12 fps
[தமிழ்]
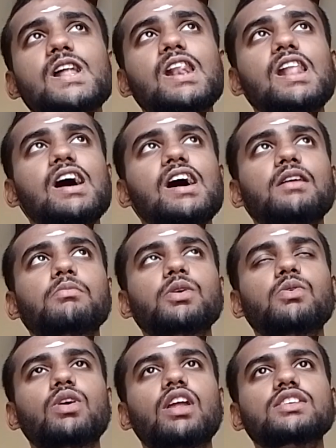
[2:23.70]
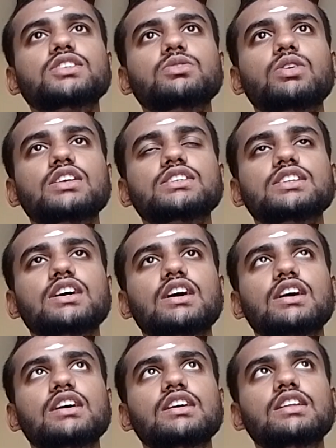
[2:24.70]
எல்லாருமே உழைச்சி உழைச்சி
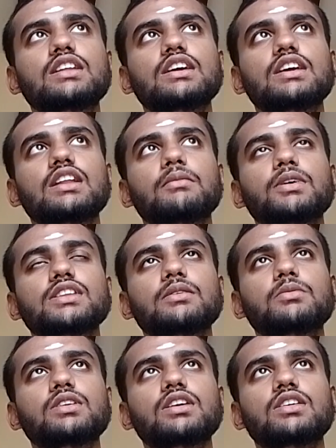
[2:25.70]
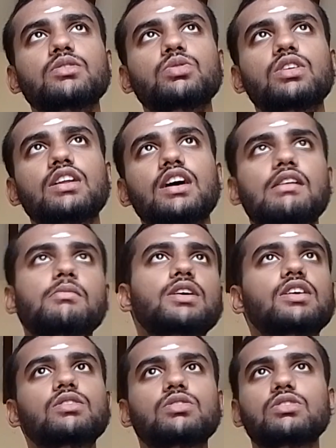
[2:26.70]
தான் இன்றைக்கி நம்ம தமிழ்நாட்டை ஒரு
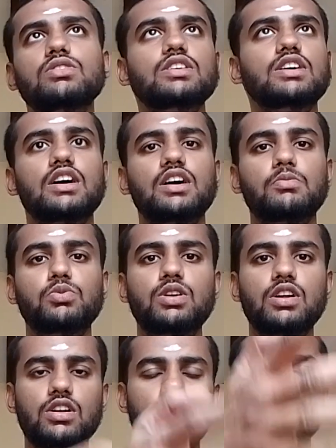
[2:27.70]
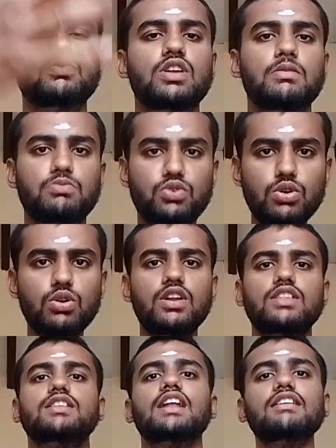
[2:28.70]
நிலைமைக்கு கொண்டு வந்துக்கிறாங்க முன்னாடி முன்ன
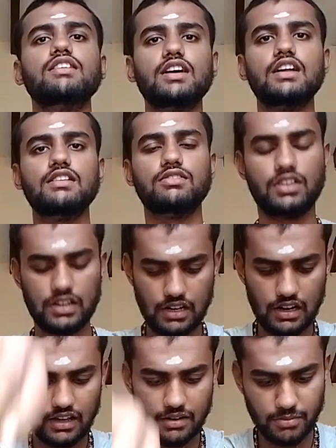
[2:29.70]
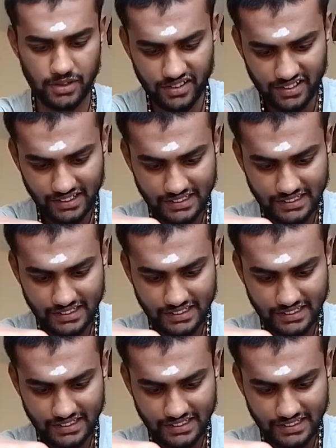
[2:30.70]
முன்னோடி தலைவர்கள் இவங்க எல்லாருமே